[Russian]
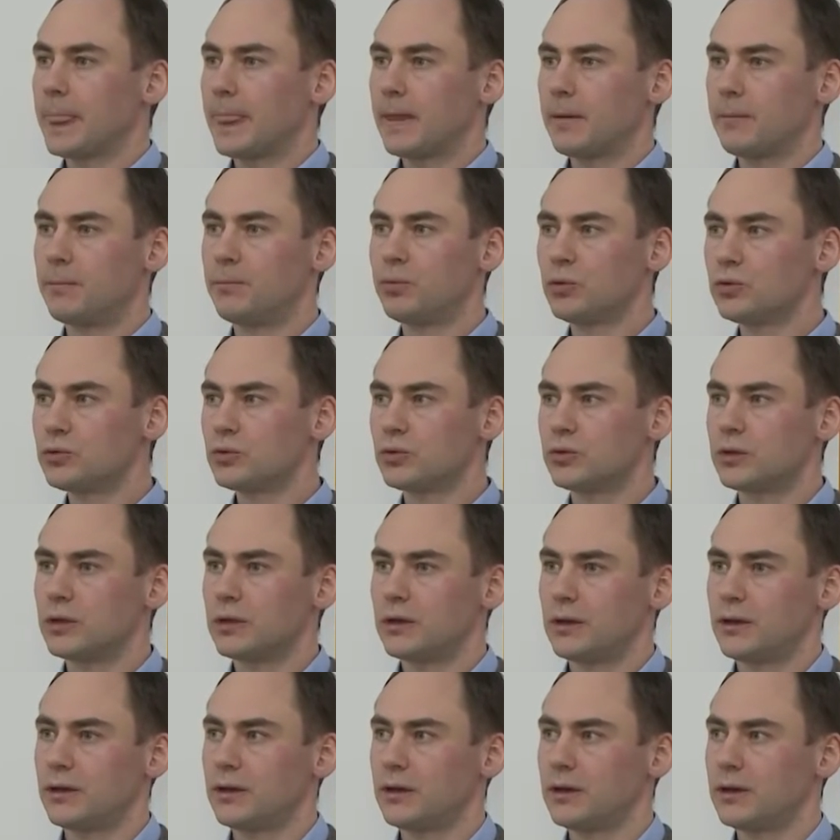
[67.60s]
будут
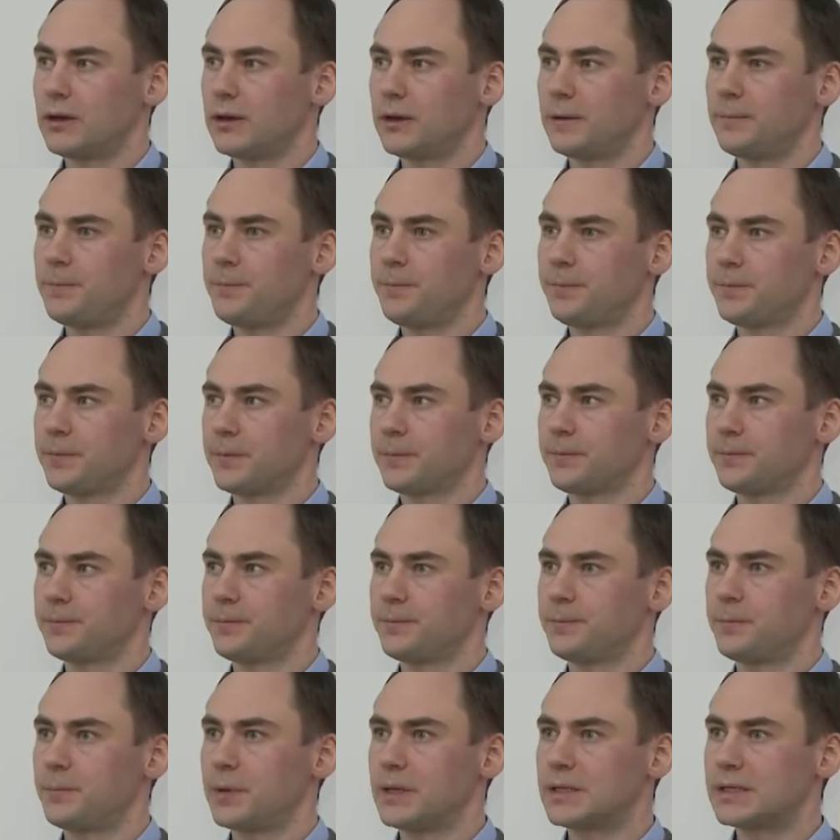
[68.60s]
э,
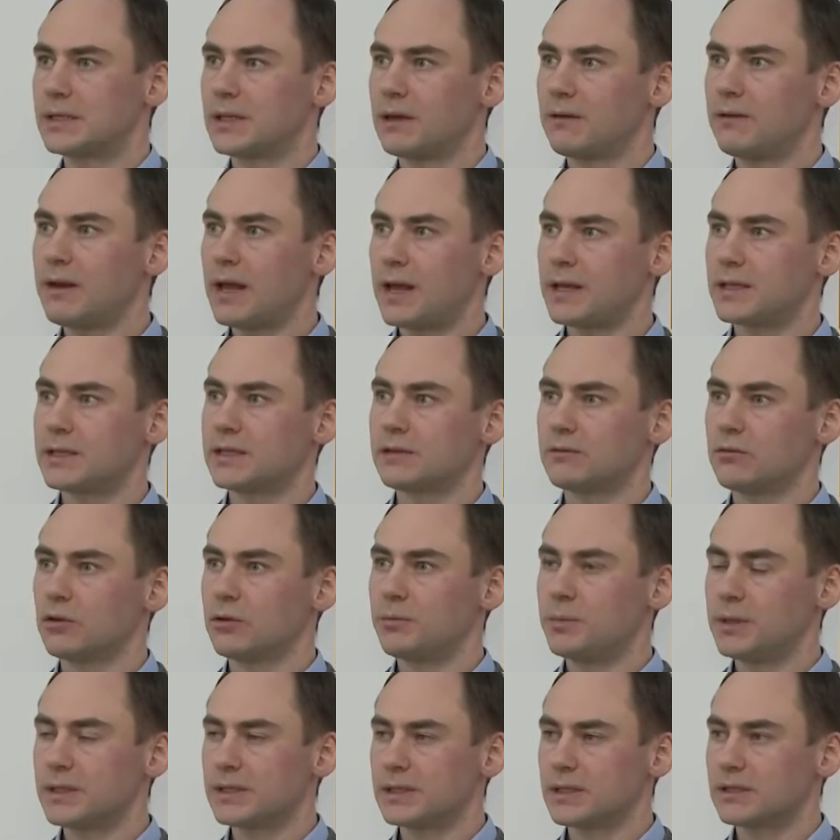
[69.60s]
представлять
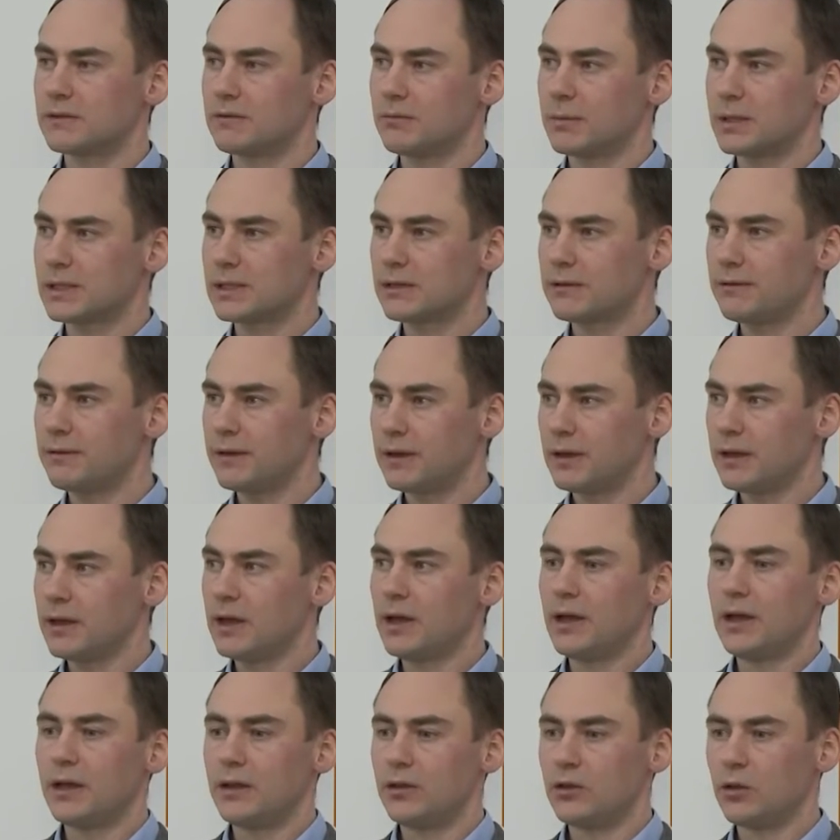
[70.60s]
свой бизнес в Москве,
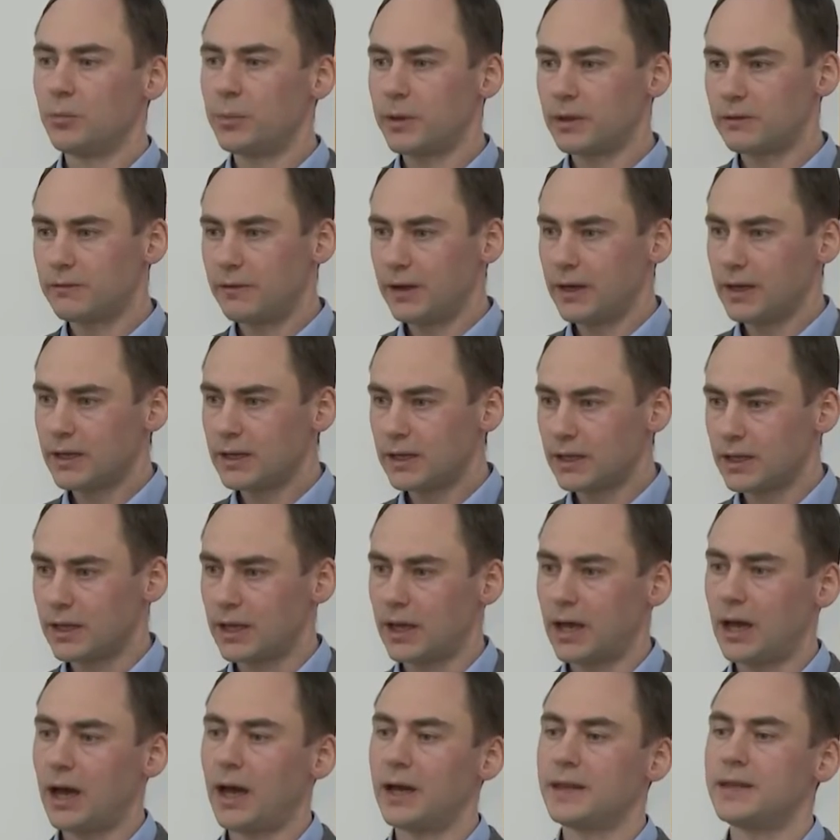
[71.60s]
но
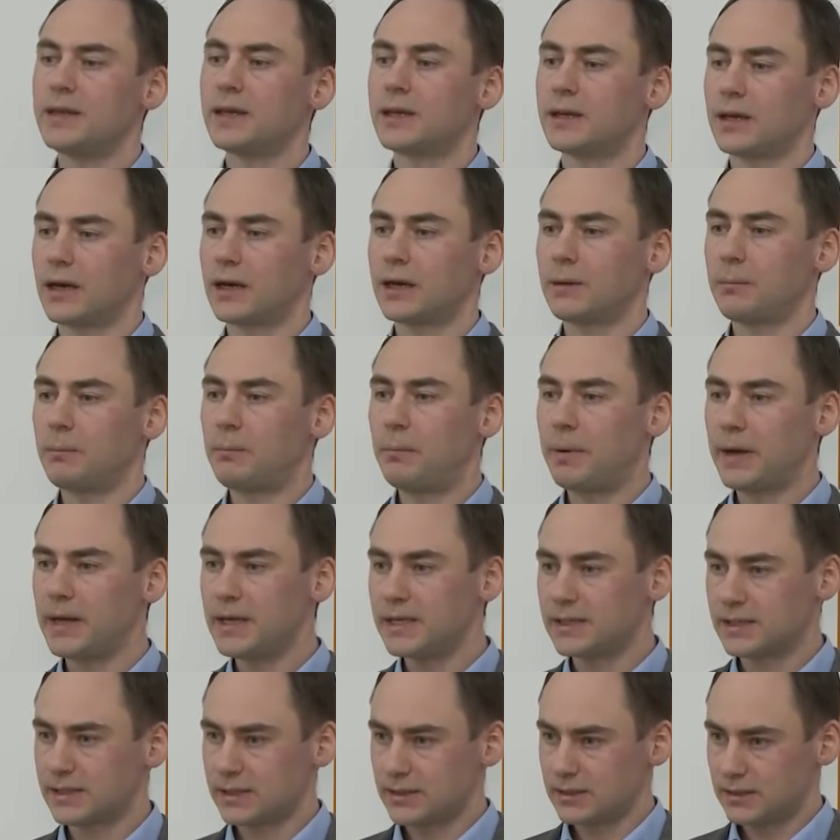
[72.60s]
предварительно они как
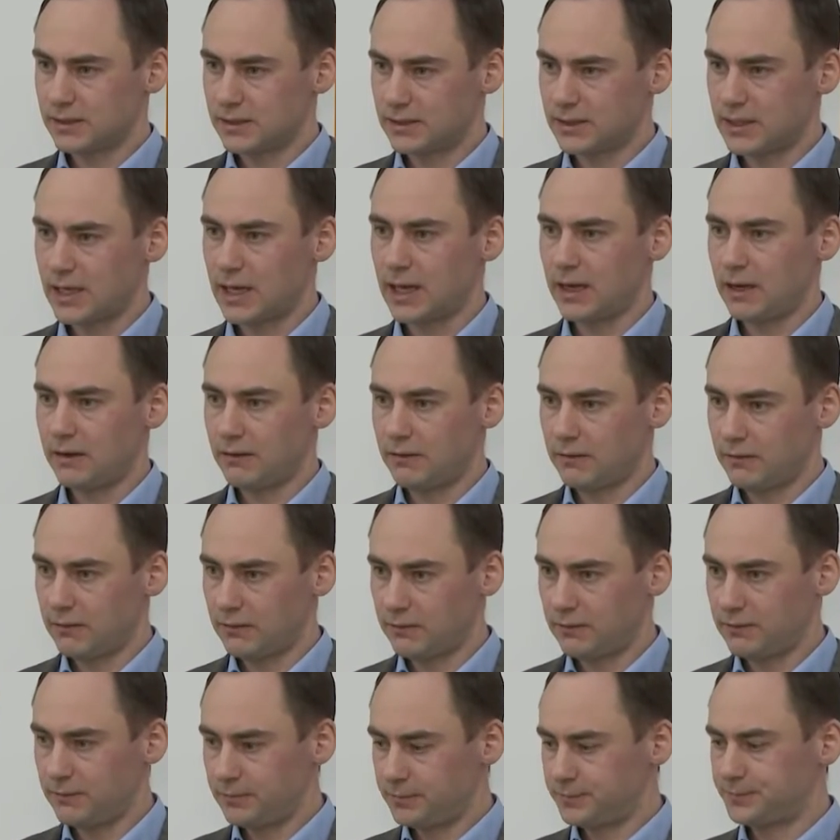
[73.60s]
приз за
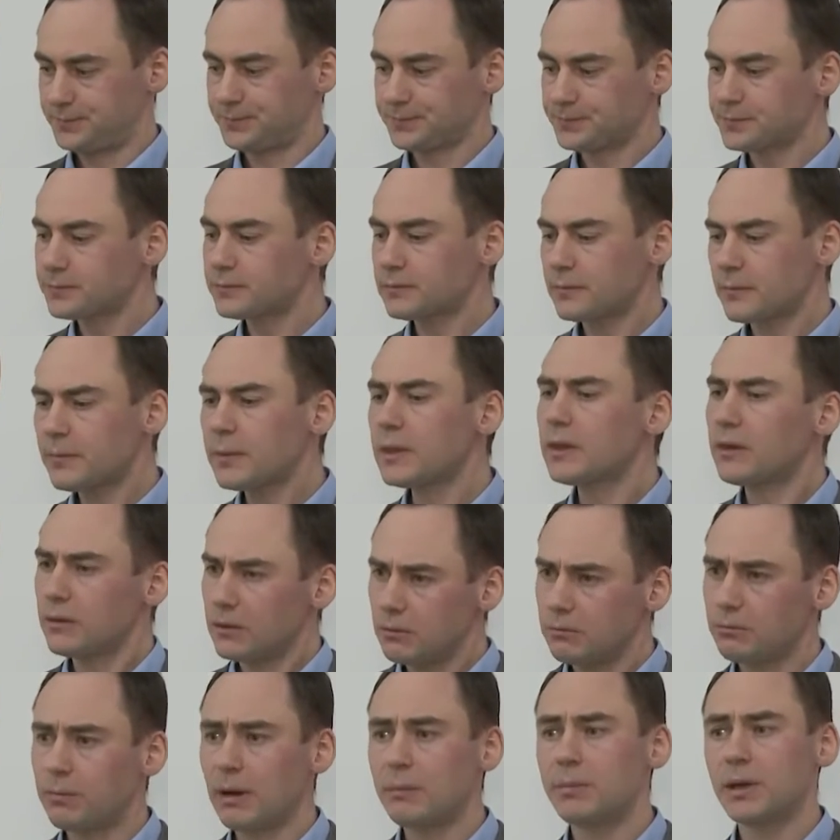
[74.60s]
э,
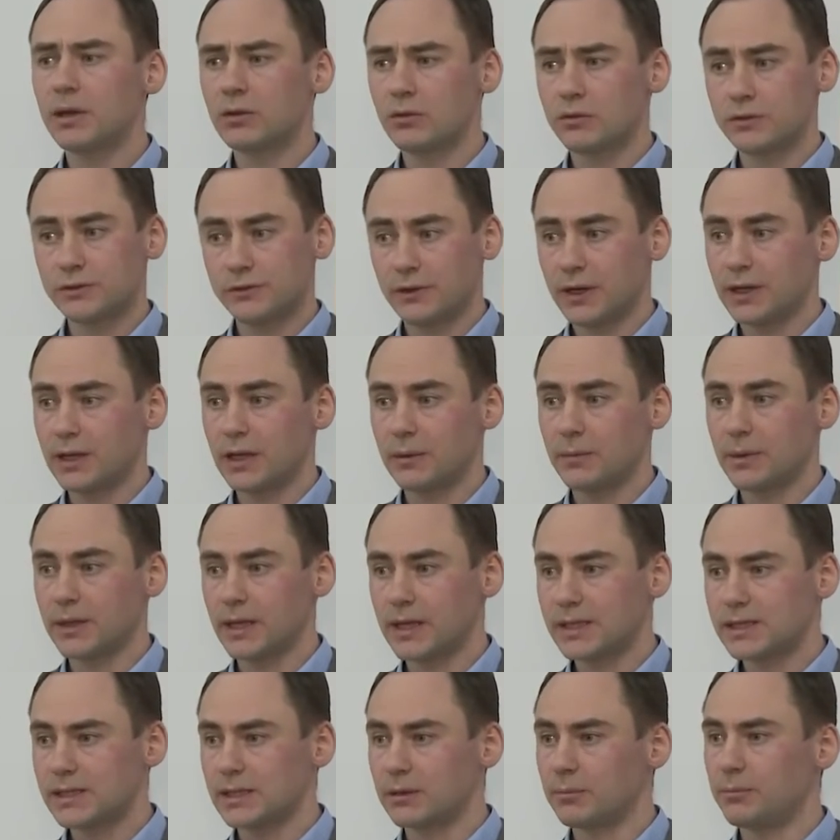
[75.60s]
победу в своей
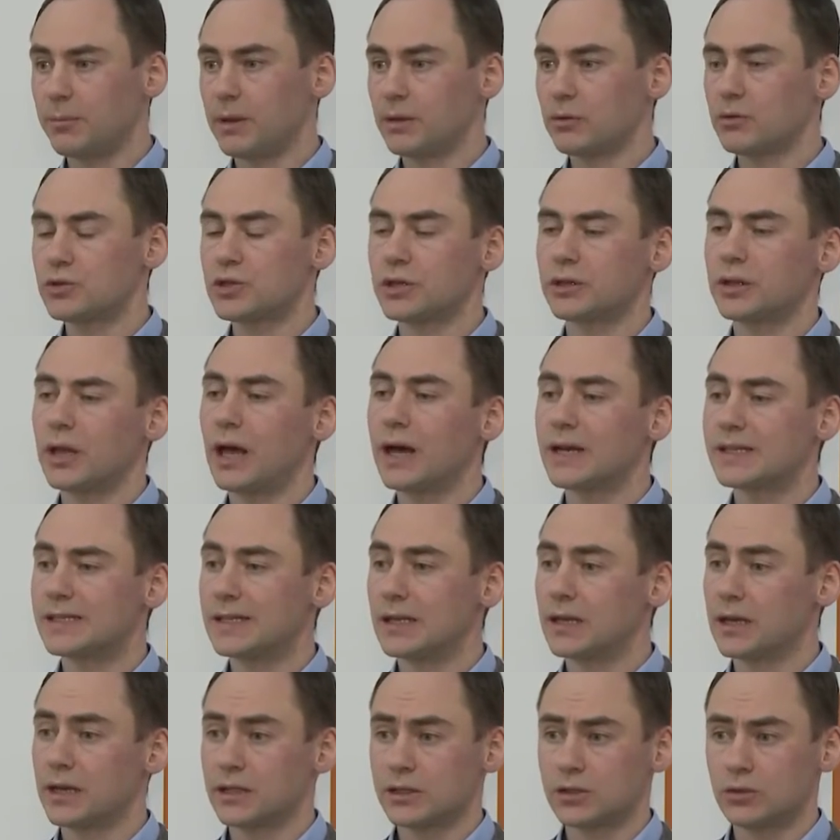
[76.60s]
номинации, получат
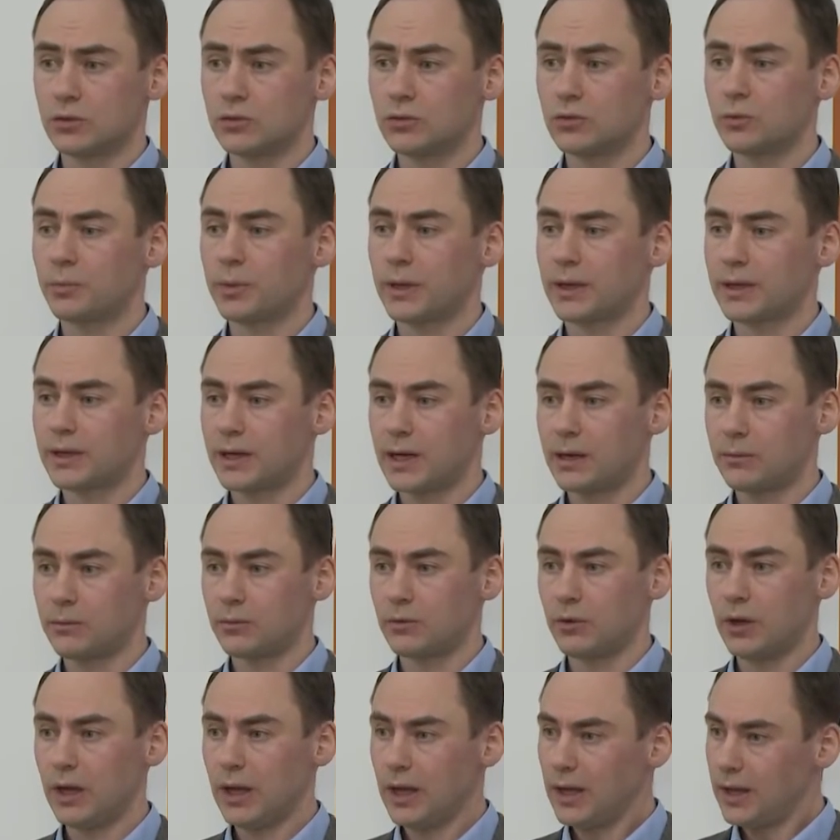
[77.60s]
акселерационную
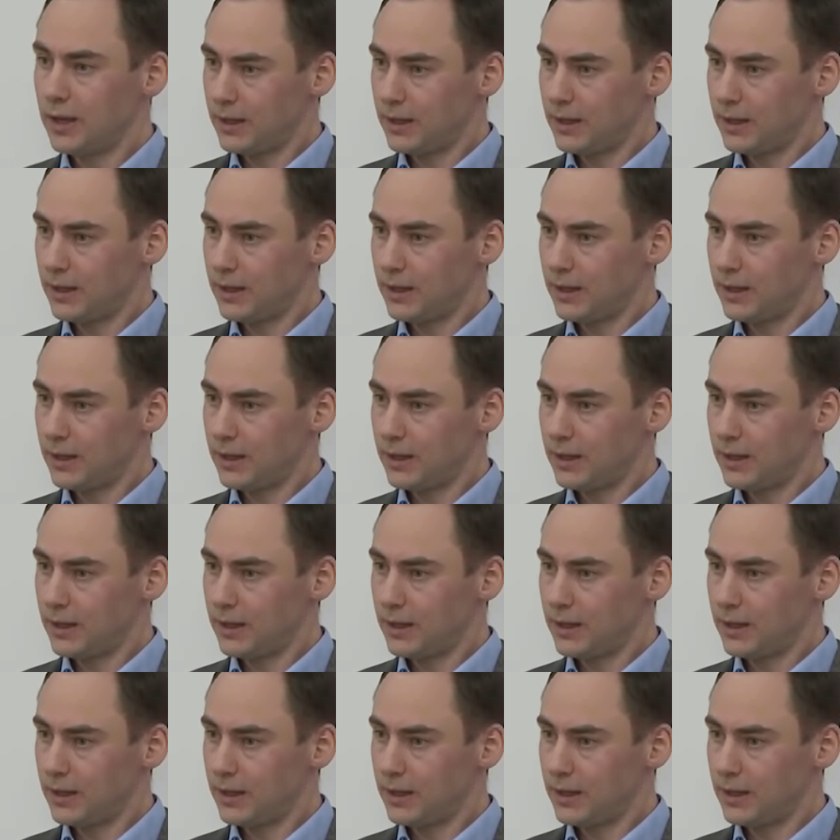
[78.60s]
программу.